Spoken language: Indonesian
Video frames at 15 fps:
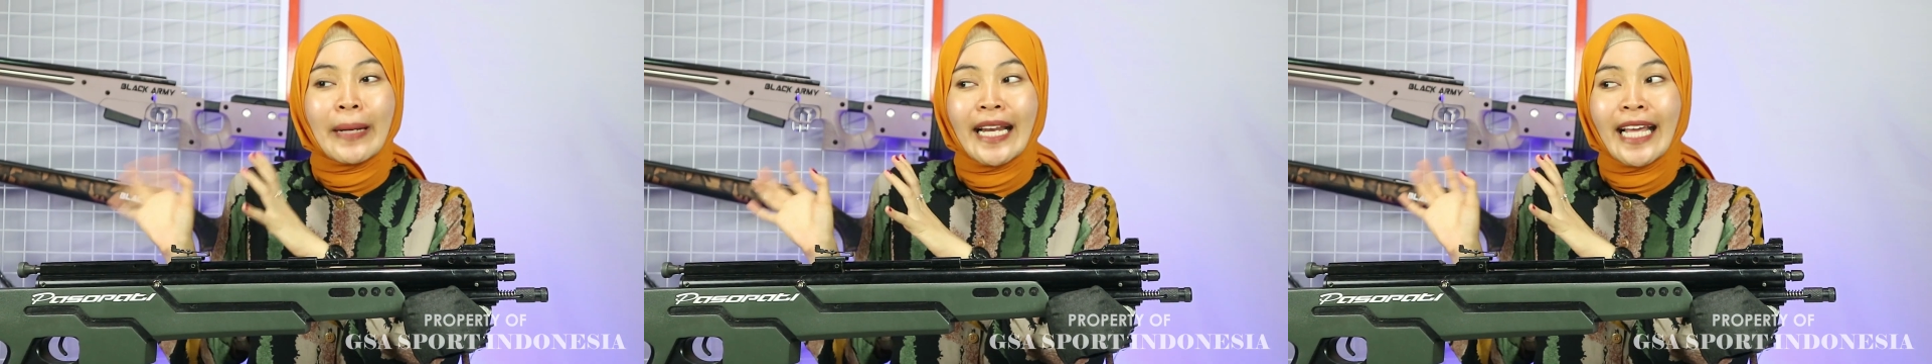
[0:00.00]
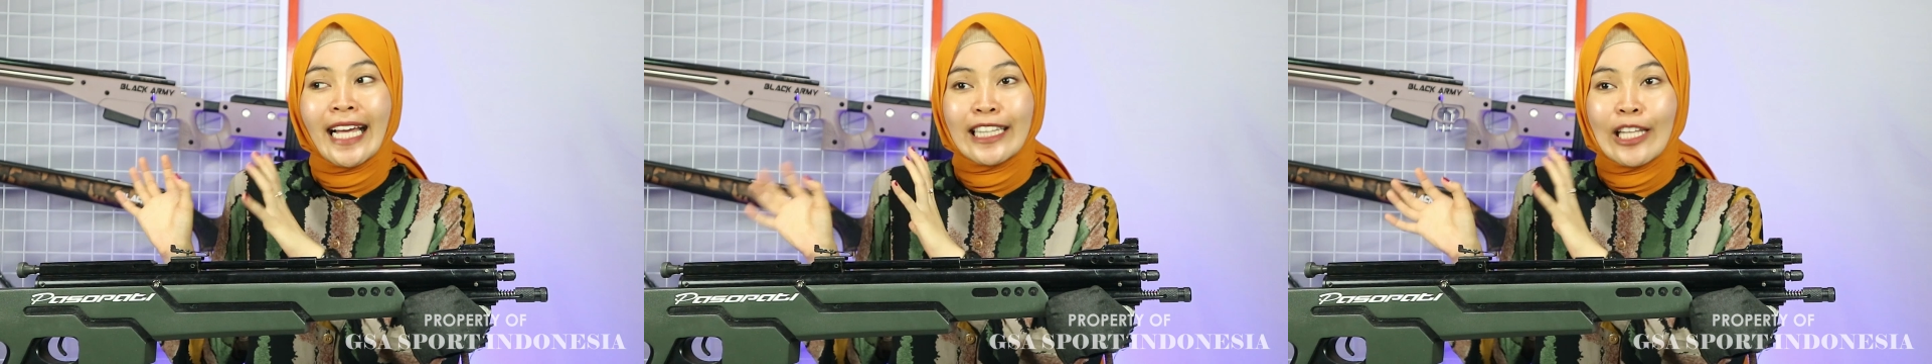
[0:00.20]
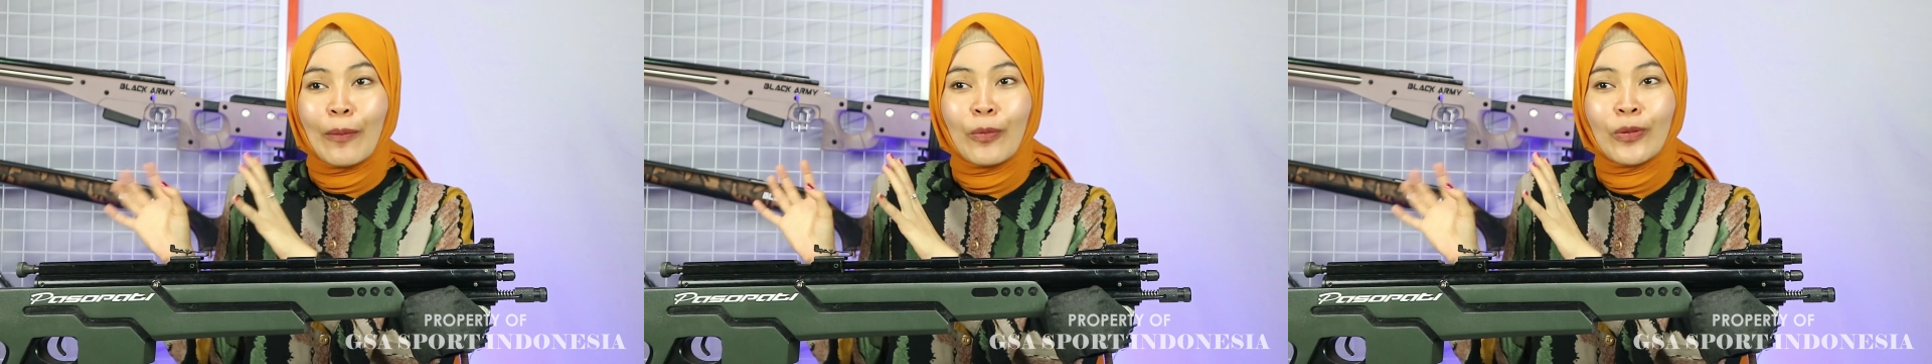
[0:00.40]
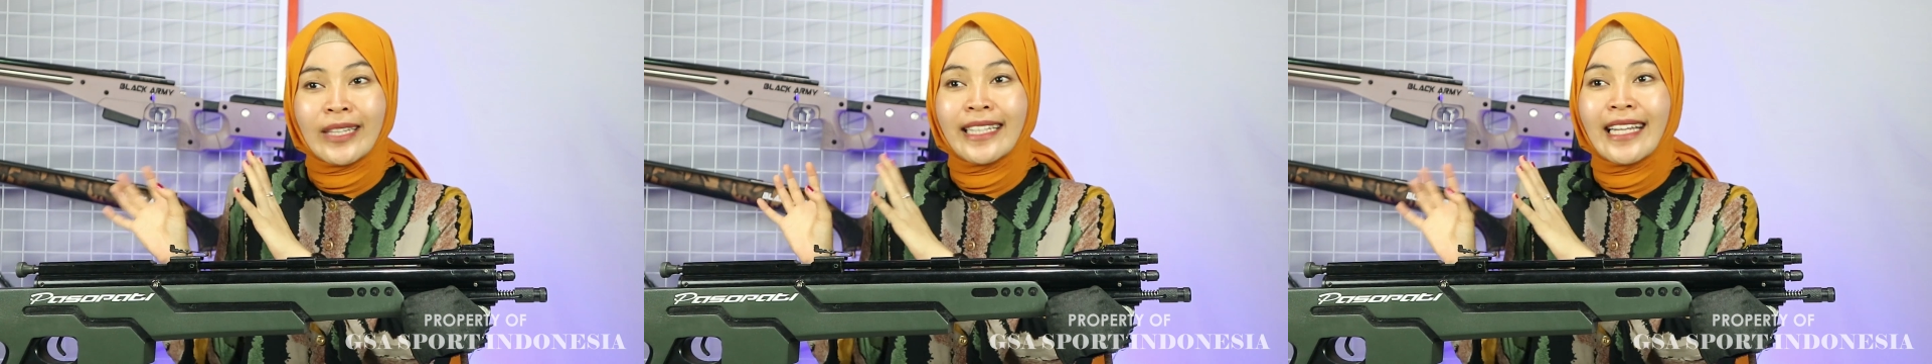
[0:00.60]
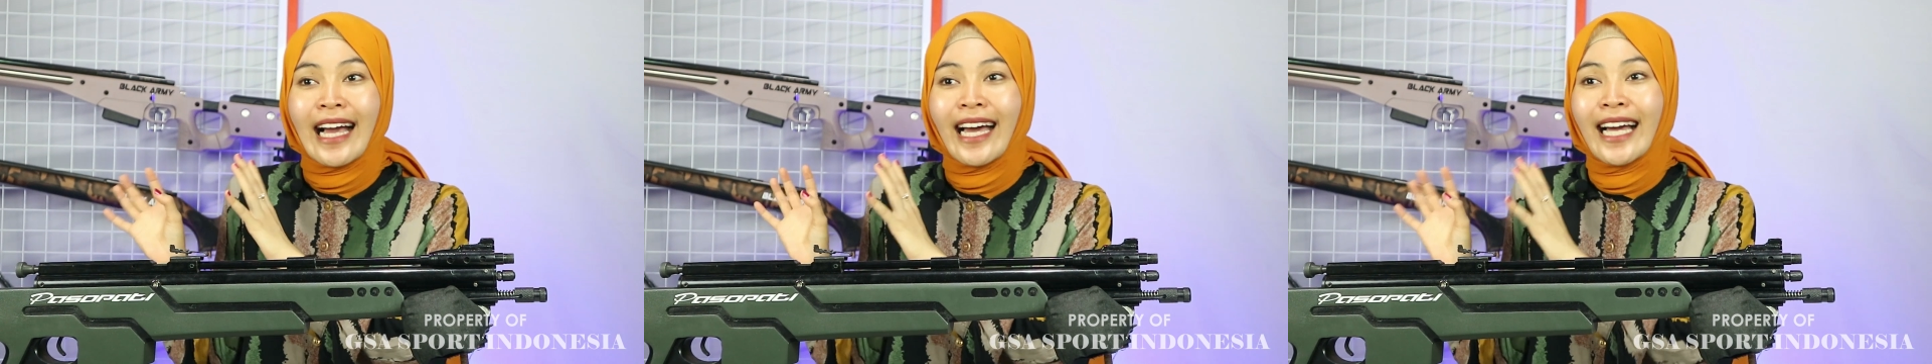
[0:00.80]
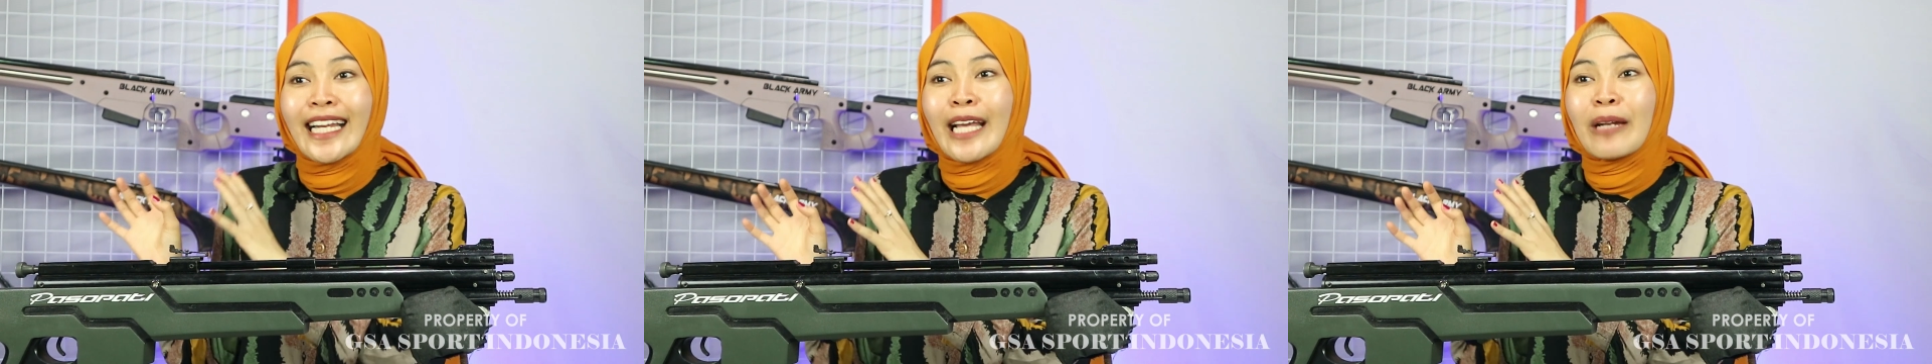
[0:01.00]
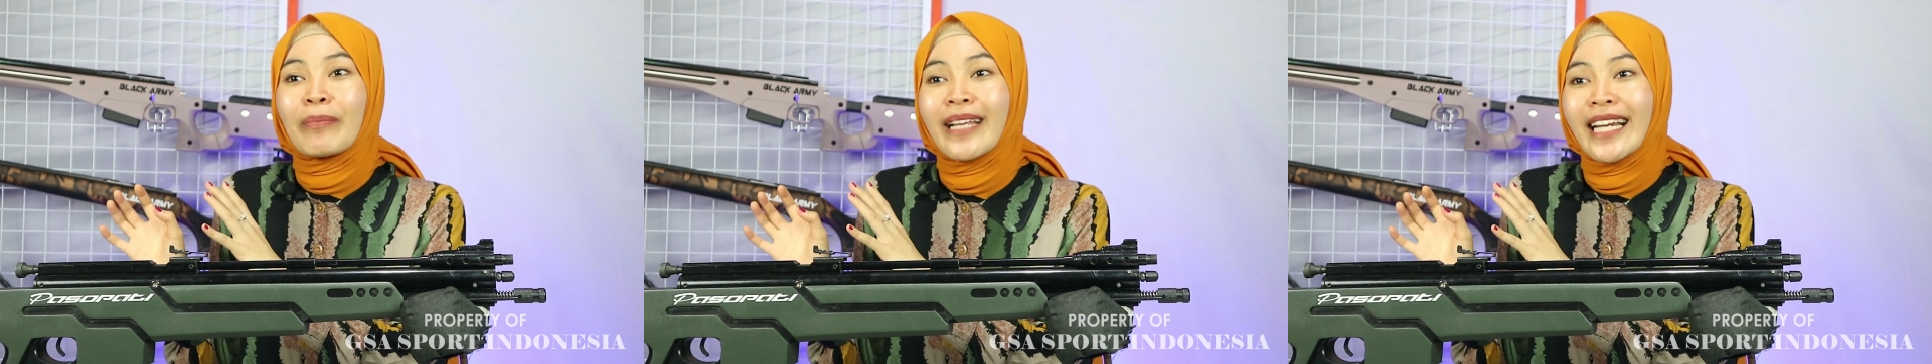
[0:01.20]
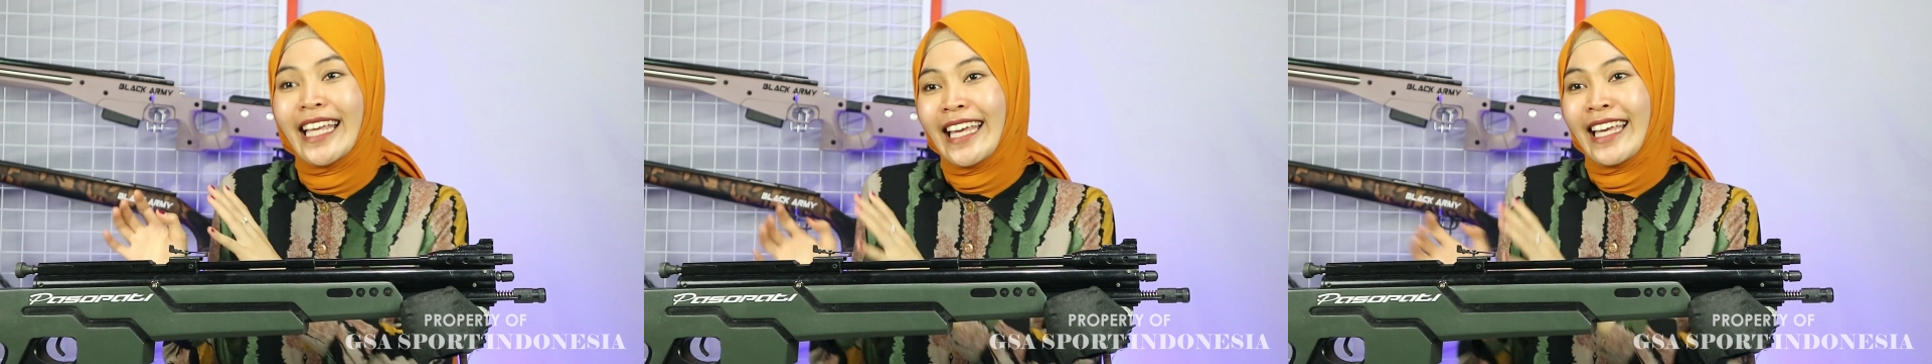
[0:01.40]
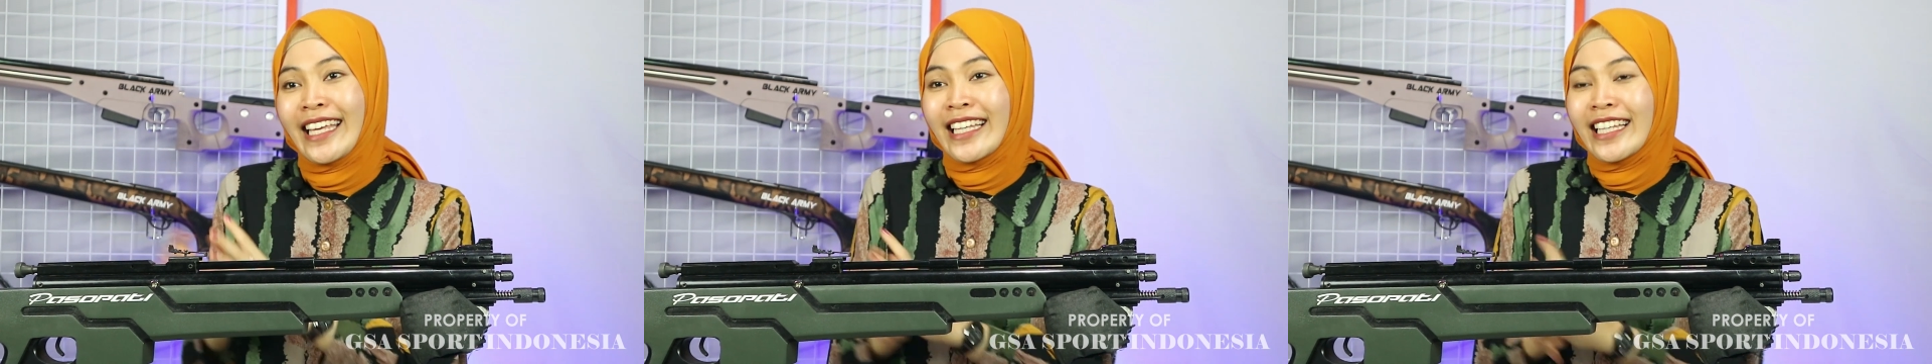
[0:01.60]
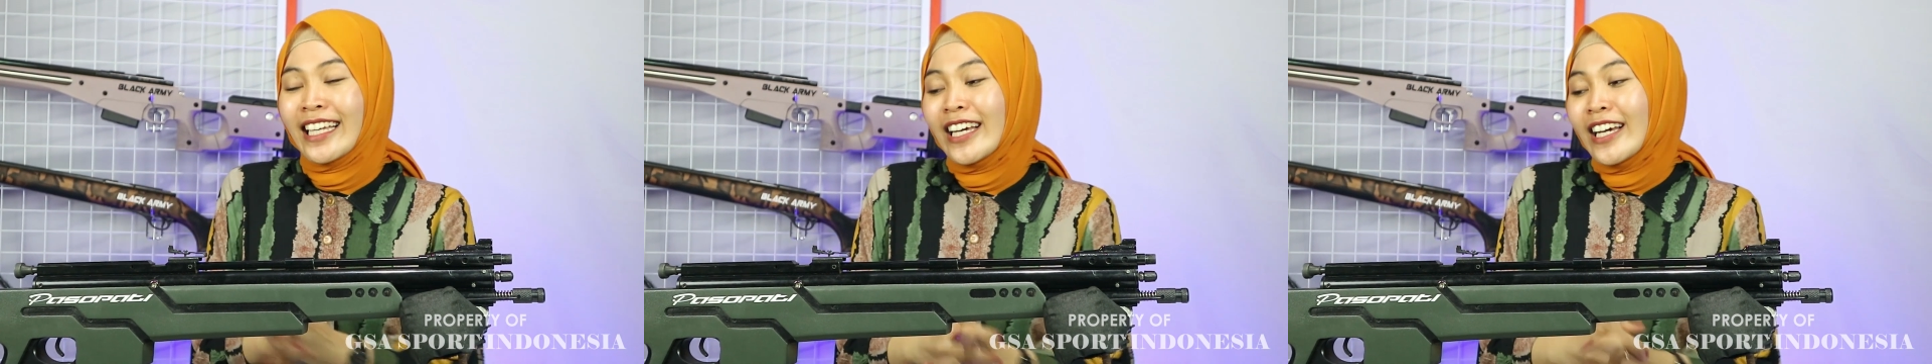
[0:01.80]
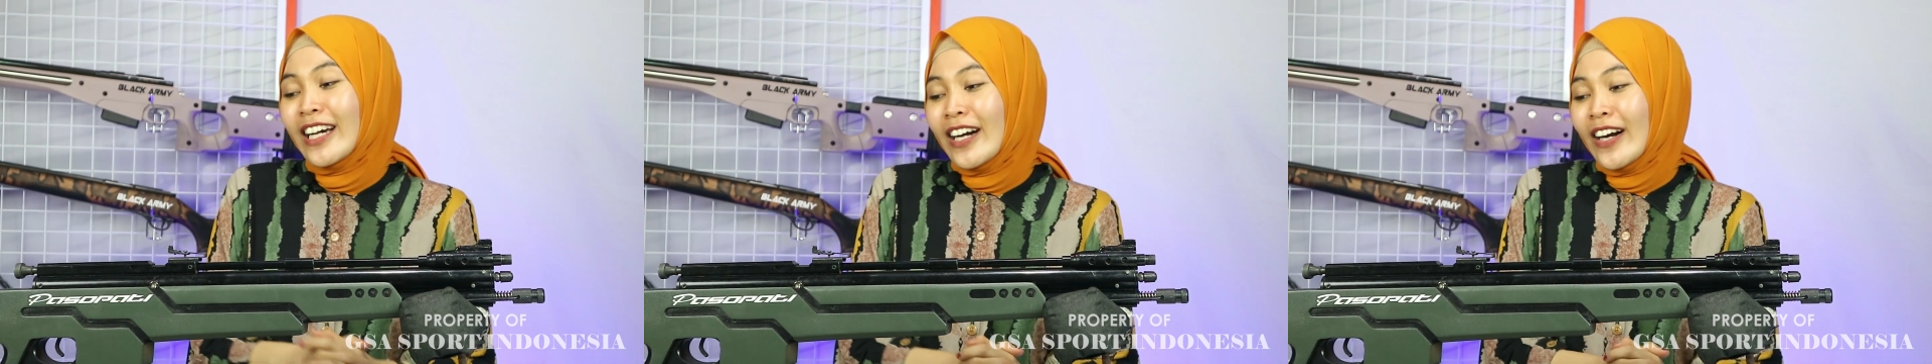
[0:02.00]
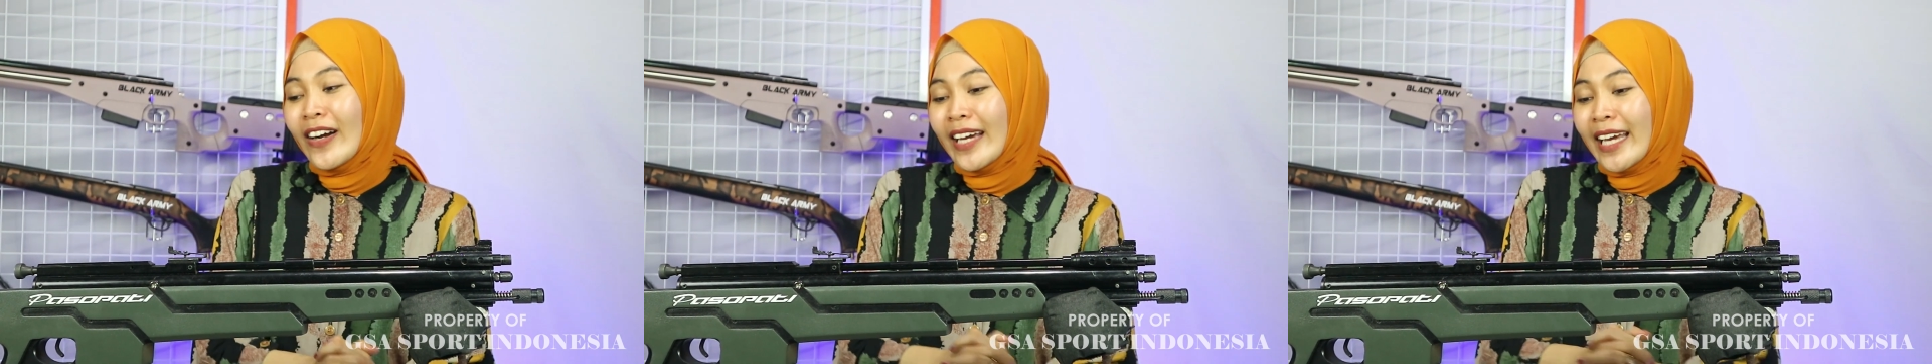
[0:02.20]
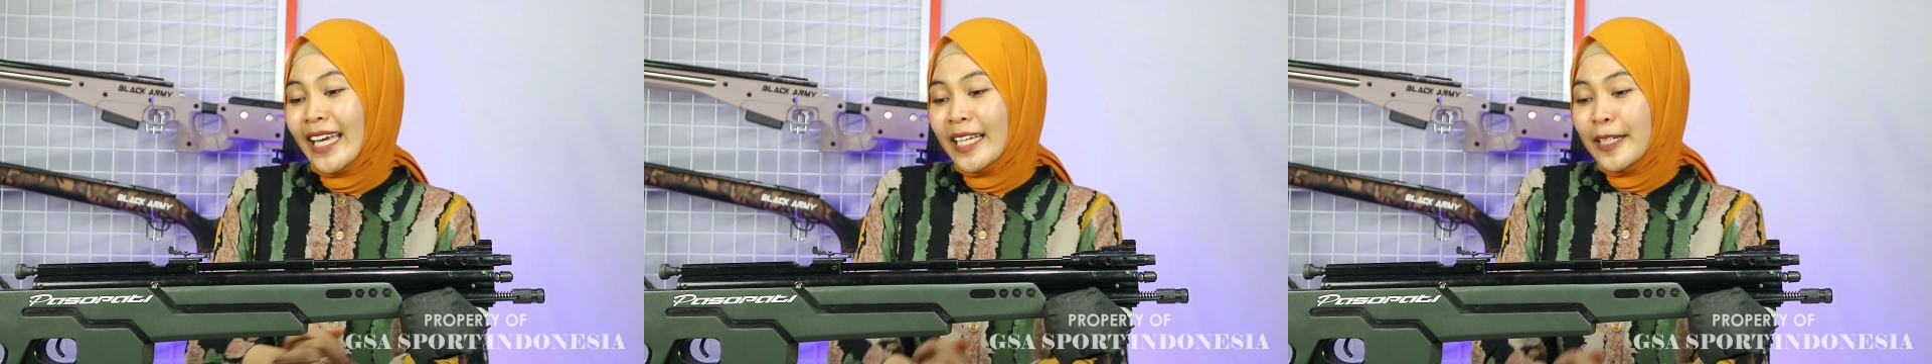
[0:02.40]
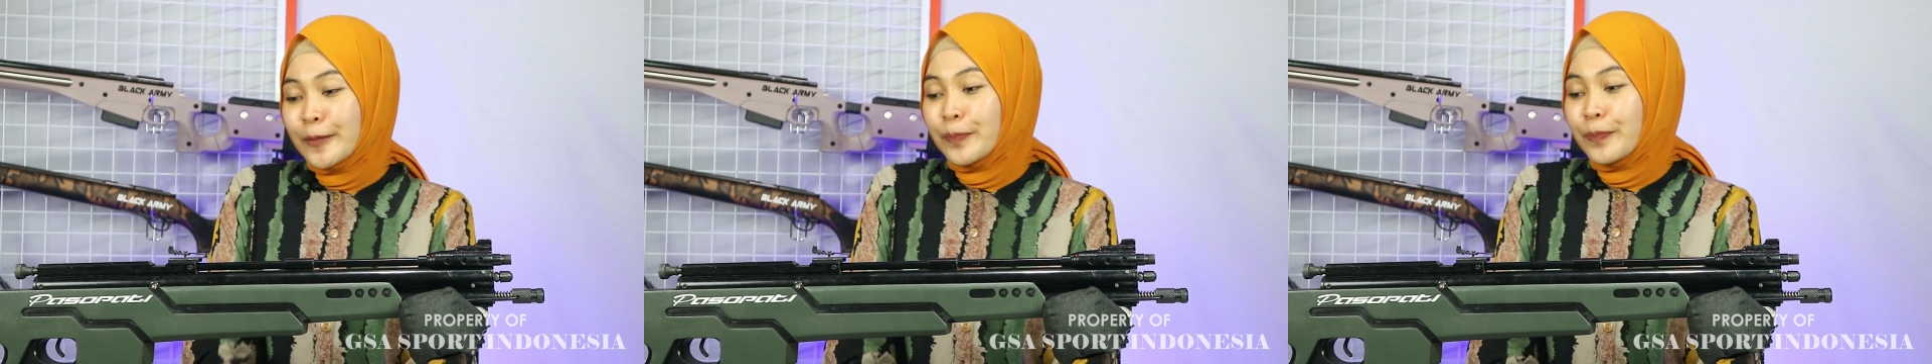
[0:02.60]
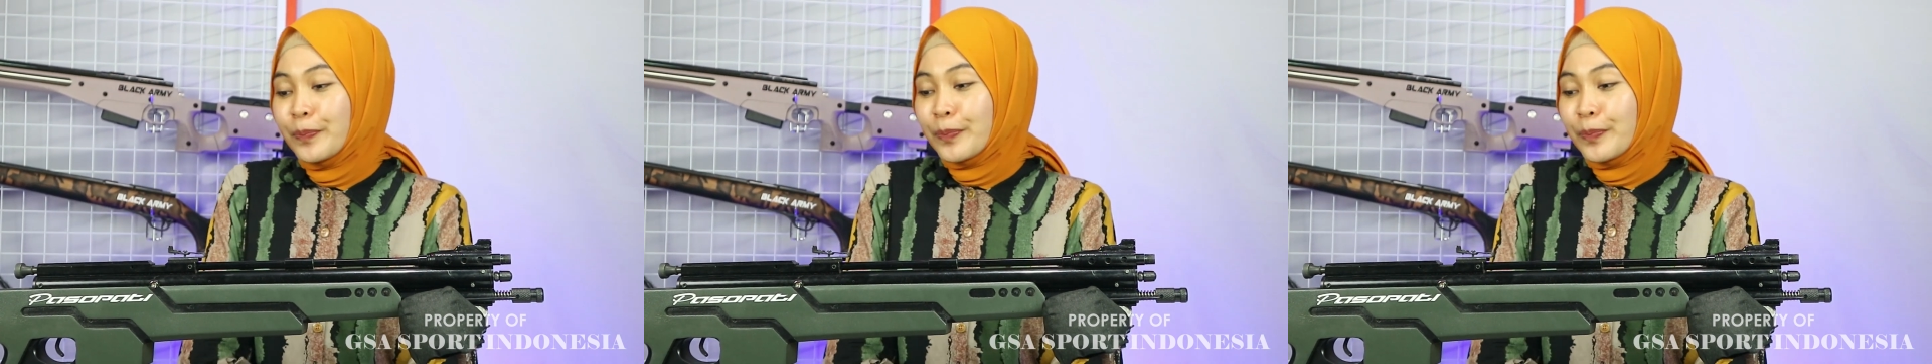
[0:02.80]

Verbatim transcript: pilih ataupun tidak kalian pilih. Oke,